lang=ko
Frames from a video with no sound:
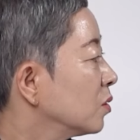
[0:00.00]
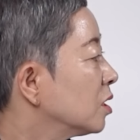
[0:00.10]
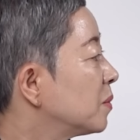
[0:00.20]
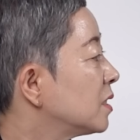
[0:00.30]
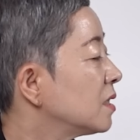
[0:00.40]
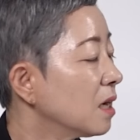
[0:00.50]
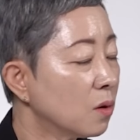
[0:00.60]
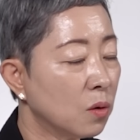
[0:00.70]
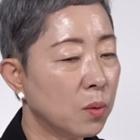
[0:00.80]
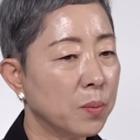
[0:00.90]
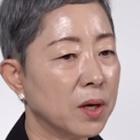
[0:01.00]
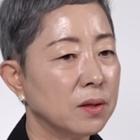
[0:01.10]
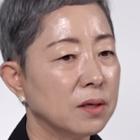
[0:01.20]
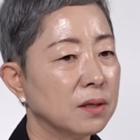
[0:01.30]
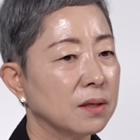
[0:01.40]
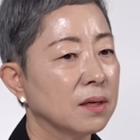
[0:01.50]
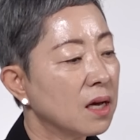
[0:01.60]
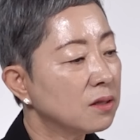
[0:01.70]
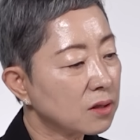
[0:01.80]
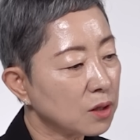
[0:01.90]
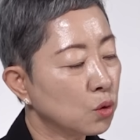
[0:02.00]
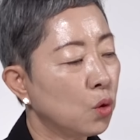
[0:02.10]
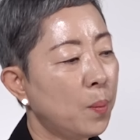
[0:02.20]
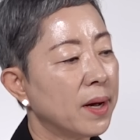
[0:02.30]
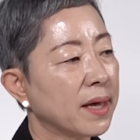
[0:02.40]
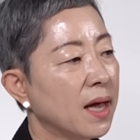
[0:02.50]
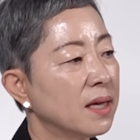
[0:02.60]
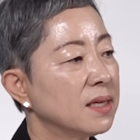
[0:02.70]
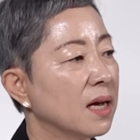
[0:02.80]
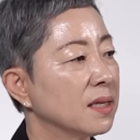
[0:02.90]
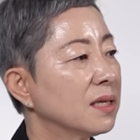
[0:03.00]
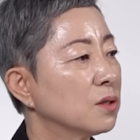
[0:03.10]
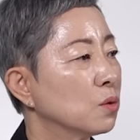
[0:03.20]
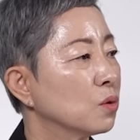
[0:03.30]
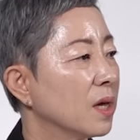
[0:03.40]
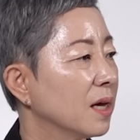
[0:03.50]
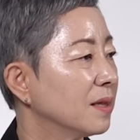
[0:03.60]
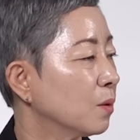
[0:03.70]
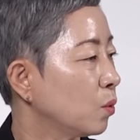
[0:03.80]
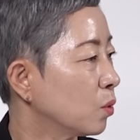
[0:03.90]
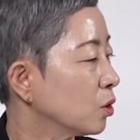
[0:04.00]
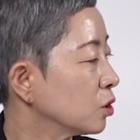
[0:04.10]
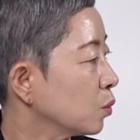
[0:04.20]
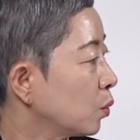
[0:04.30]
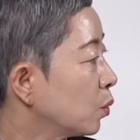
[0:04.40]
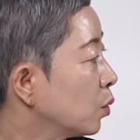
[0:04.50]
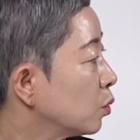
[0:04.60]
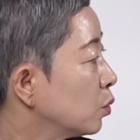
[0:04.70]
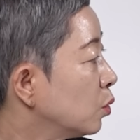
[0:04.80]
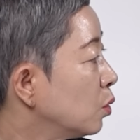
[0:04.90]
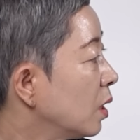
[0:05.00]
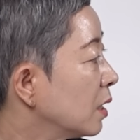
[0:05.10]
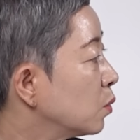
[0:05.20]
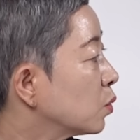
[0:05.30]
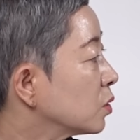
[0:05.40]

어차피 지나고 보면은 그게 그렇게 조급하게 하지 않았어도 나한테 올 것은 올 거고 안 올